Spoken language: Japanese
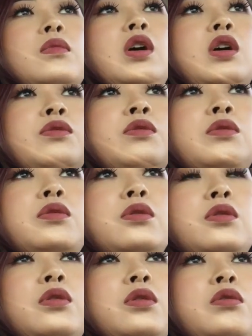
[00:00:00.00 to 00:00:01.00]
あ
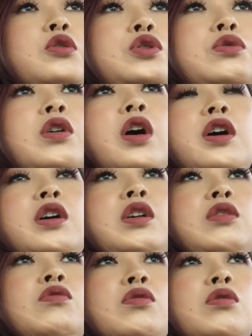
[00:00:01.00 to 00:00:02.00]
の保証
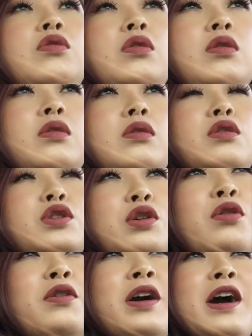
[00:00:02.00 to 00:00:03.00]
外の、保
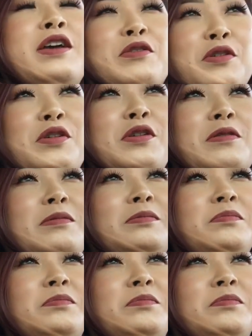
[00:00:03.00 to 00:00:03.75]
証外の、